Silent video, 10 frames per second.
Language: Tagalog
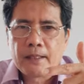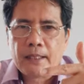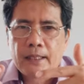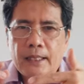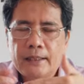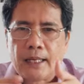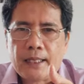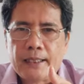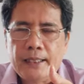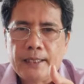
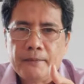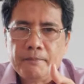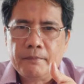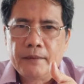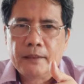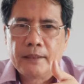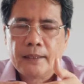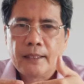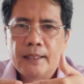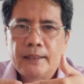Inaatake yan.
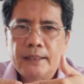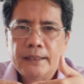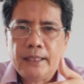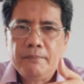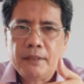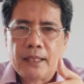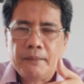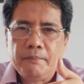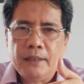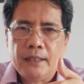At the same
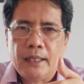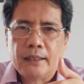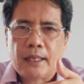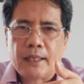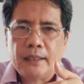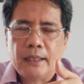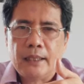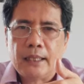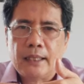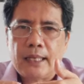time, inaatake din
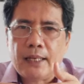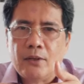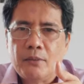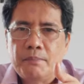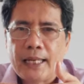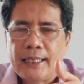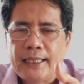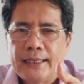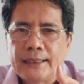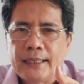ng lack of
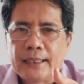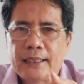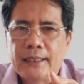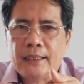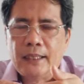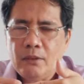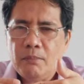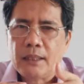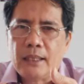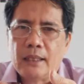knowledge natin na ano
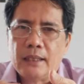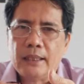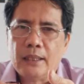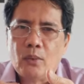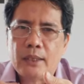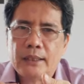ba talagang ginawa